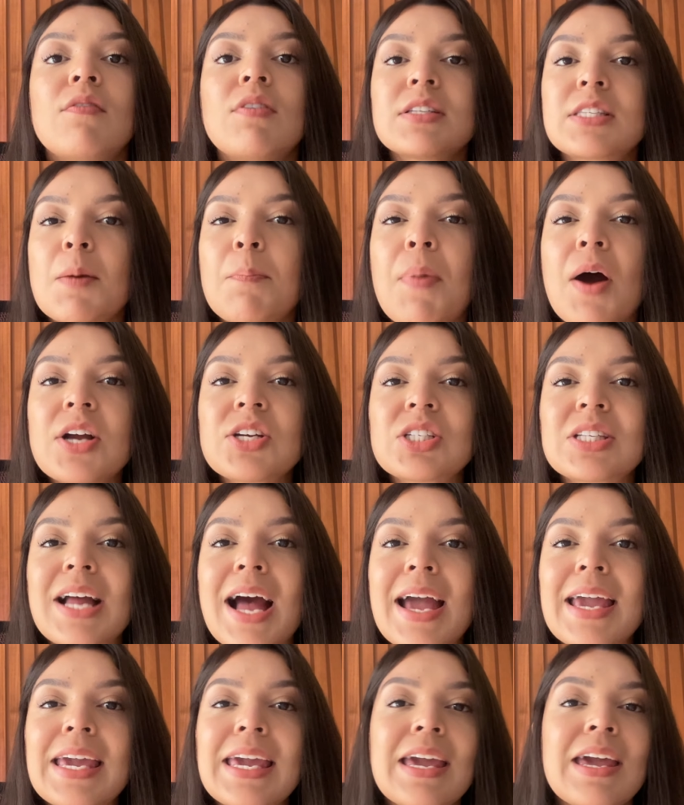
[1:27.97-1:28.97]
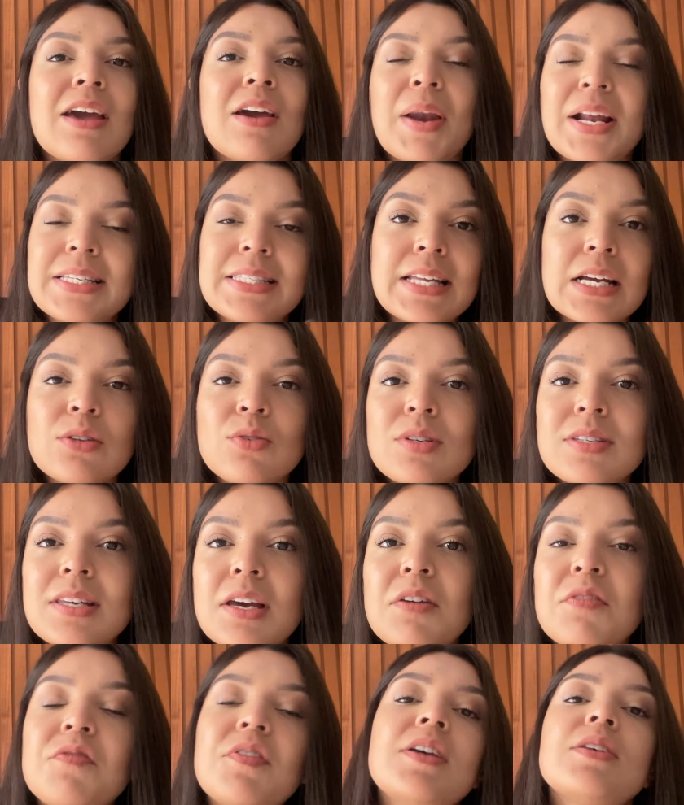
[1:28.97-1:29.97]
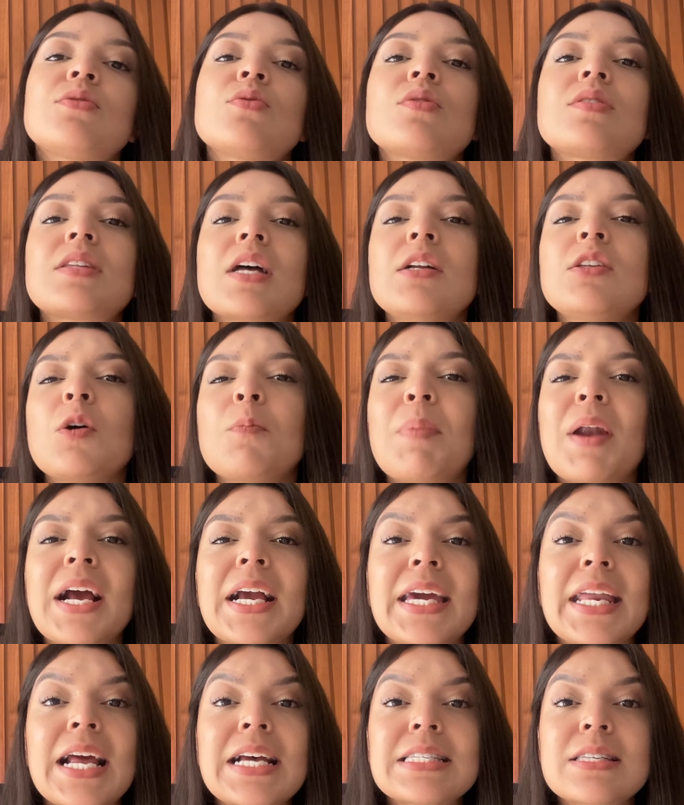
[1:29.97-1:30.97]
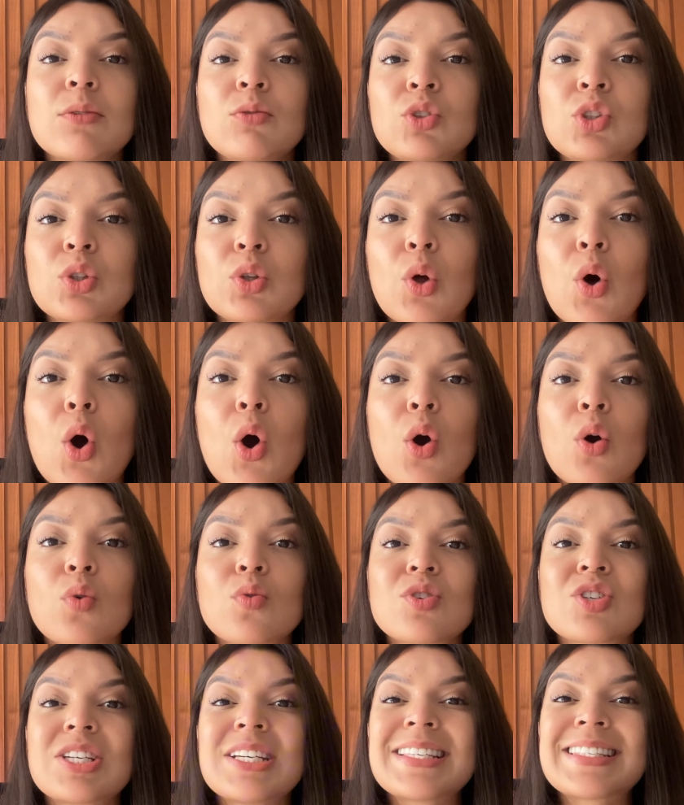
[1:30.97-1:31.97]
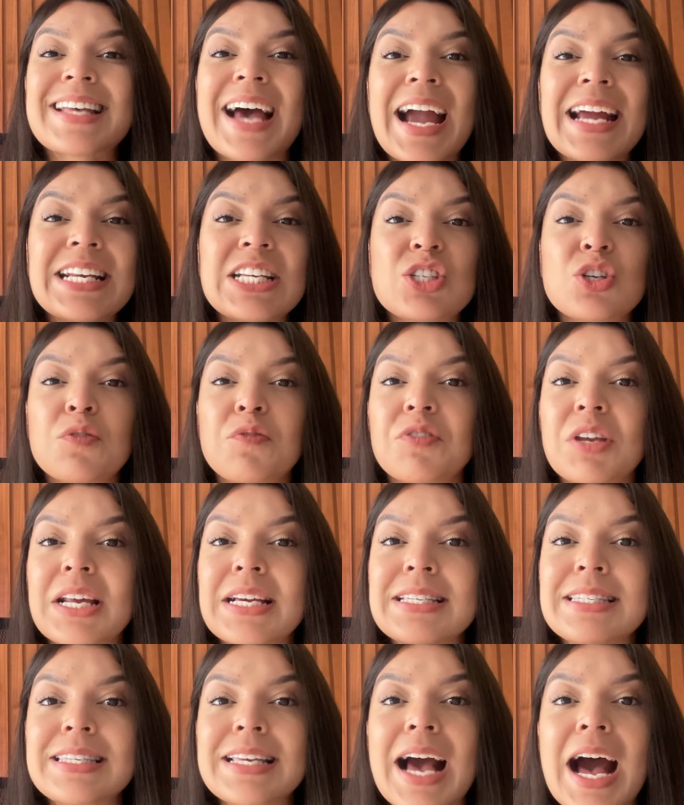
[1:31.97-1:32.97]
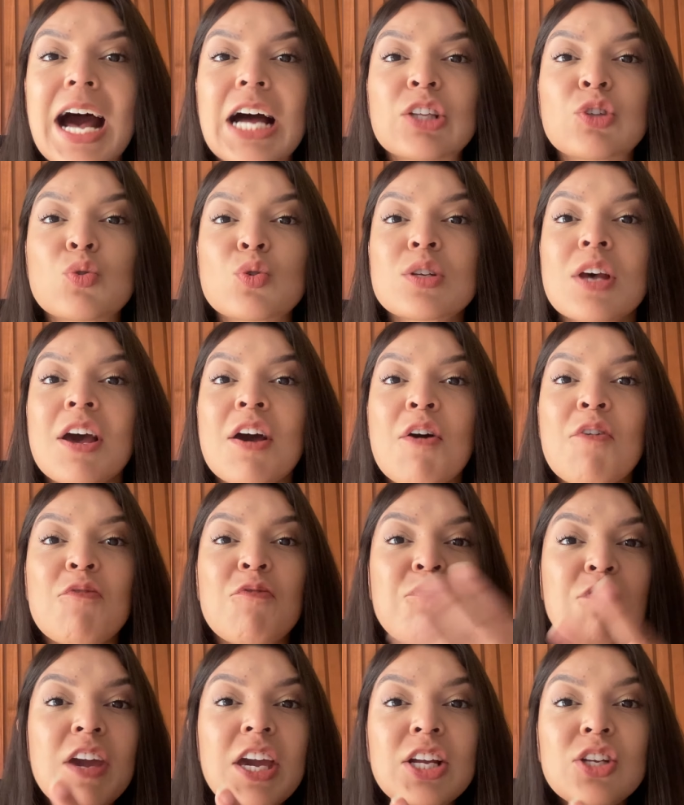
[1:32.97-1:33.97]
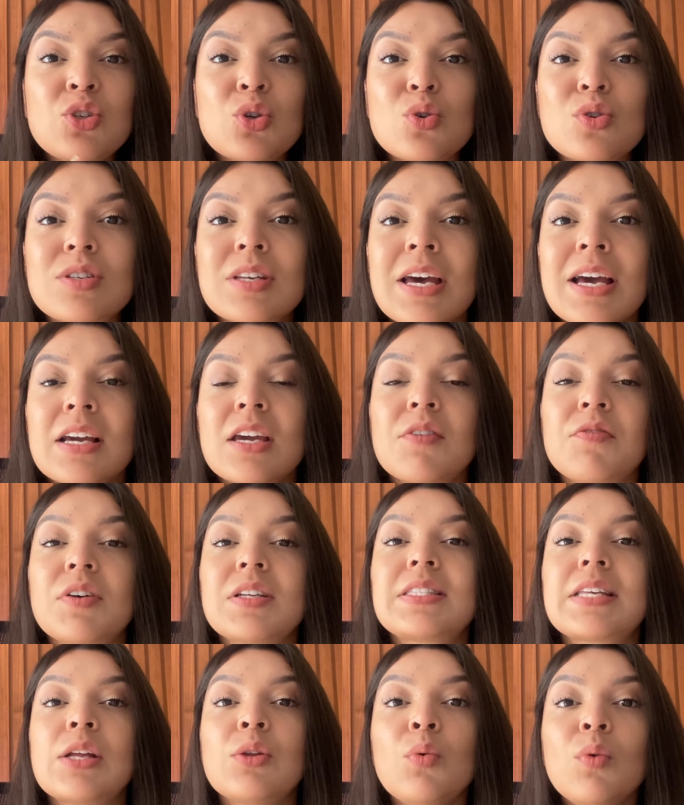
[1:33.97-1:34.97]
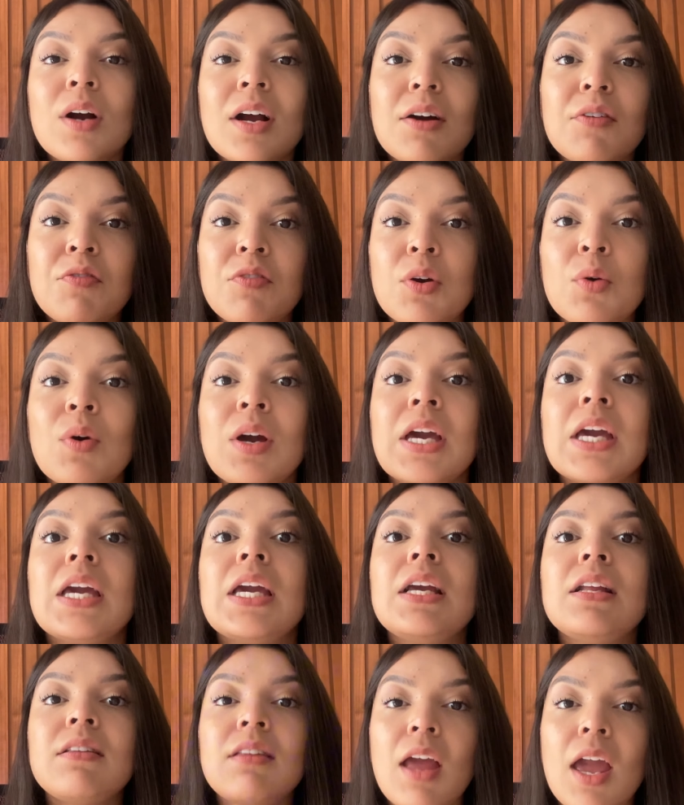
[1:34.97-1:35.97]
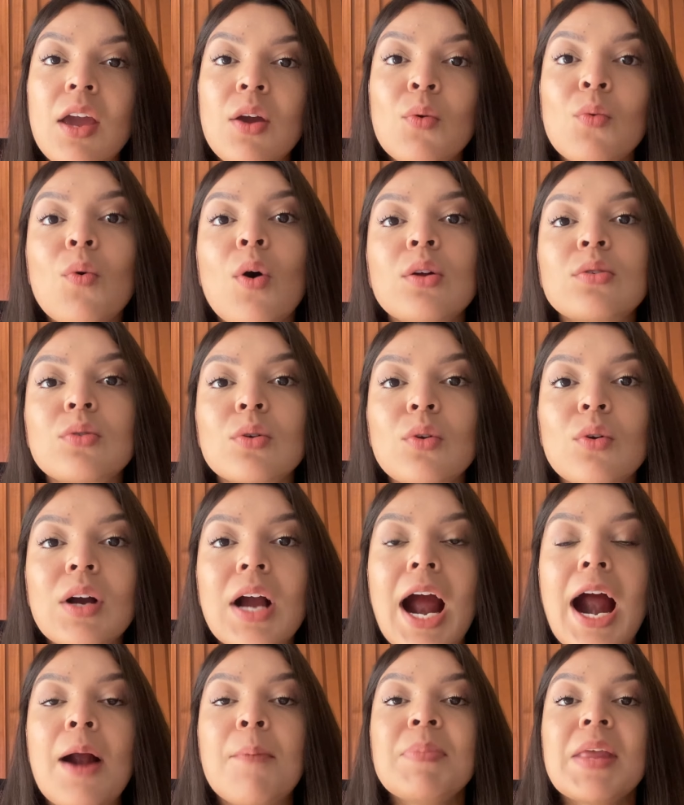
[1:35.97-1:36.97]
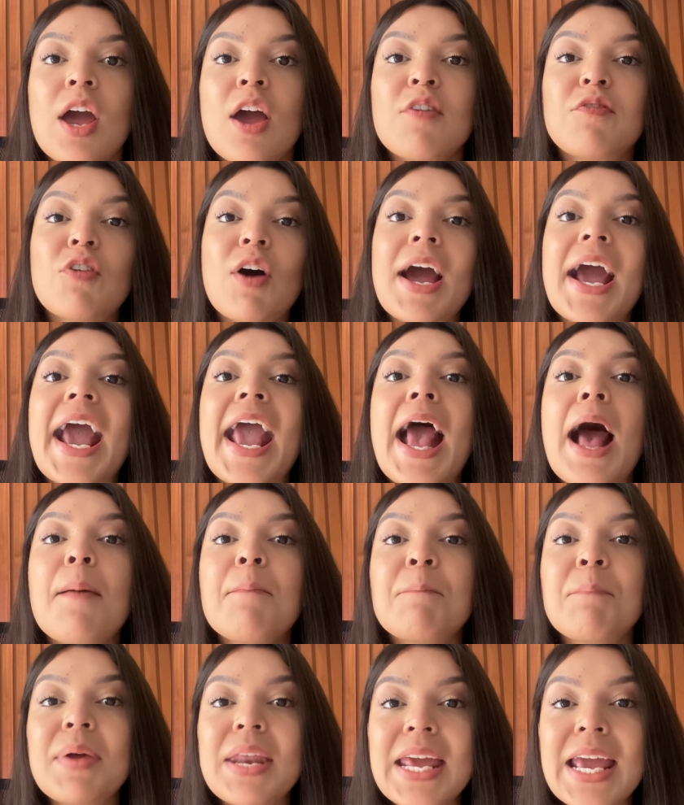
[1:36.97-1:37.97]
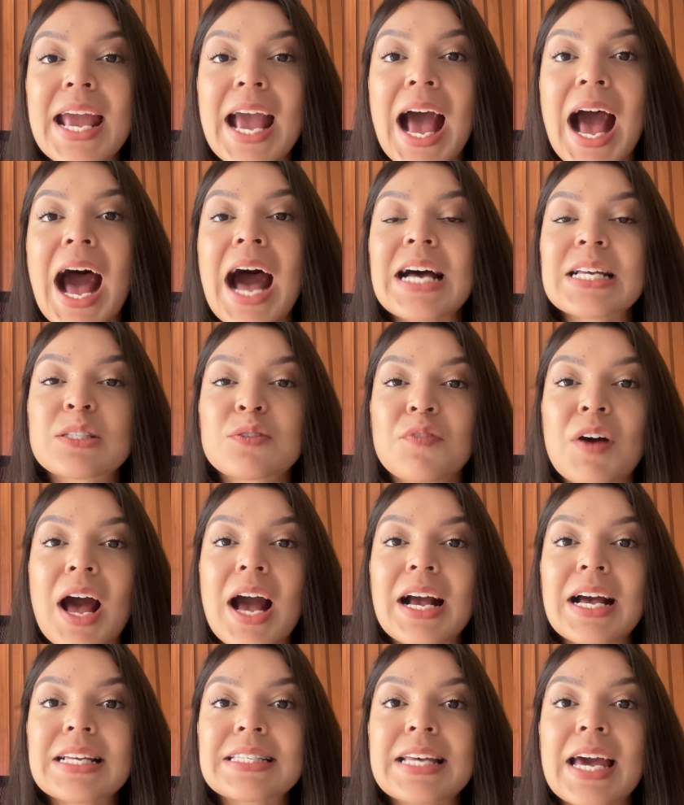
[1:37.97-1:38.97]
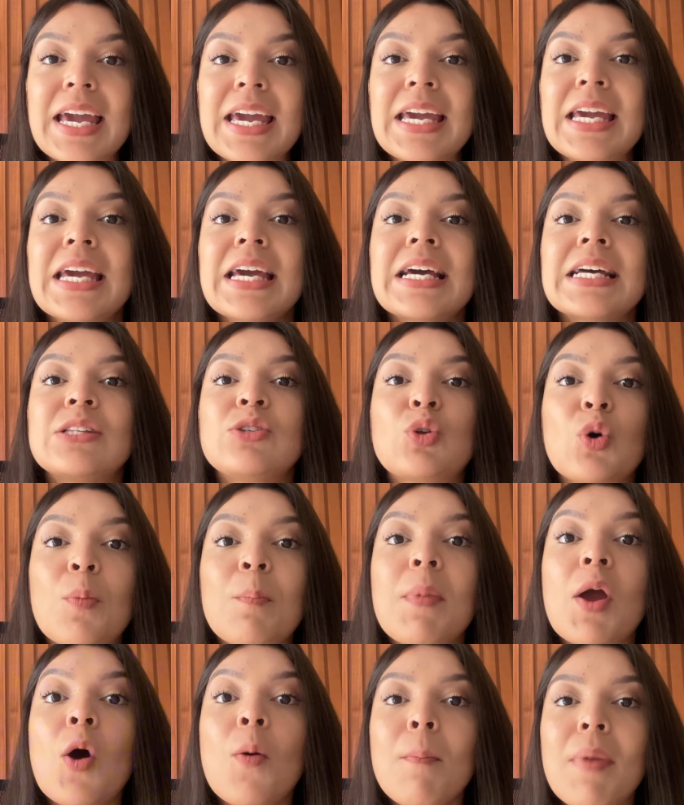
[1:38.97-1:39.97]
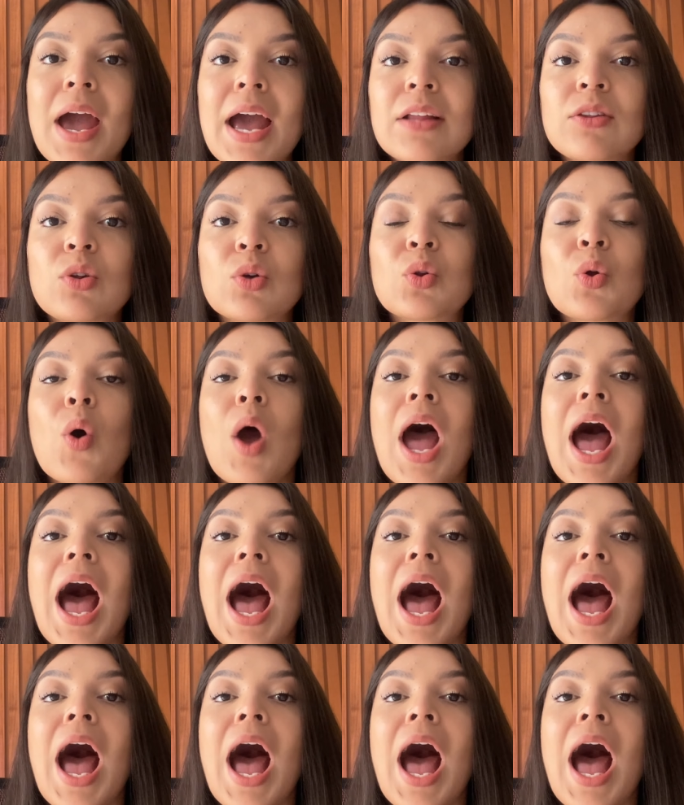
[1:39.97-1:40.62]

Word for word: Você pode estar tá aí prestando serviços tanto para criação de logos, designs diferenciados, vídeos que você nunca viu em nenhum outro lugar. Eu vou reabrir as vagas aí do meu método